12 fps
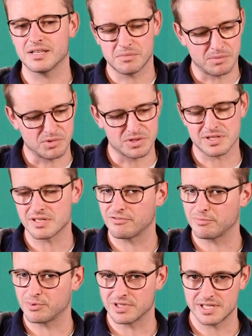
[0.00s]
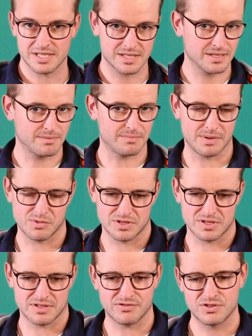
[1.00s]
Man muss es auf Prozesse, man muss
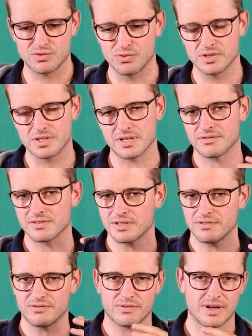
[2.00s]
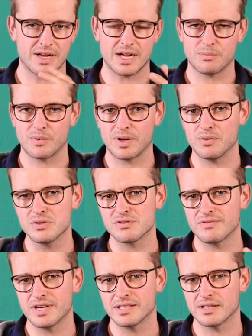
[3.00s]
es auf Tools, auf Software, Hardware und so
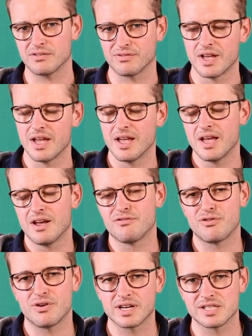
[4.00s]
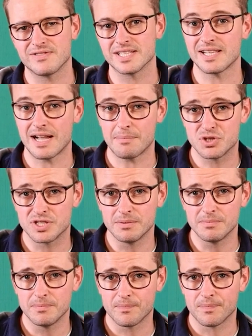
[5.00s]
weiter, auf Vorgehensweisen
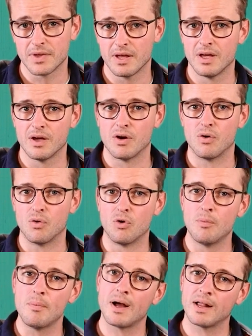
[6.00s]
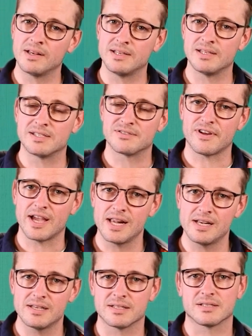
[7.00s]
abstimmen, um halt dieses
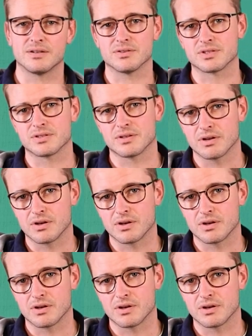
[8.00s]
Verhältnis aus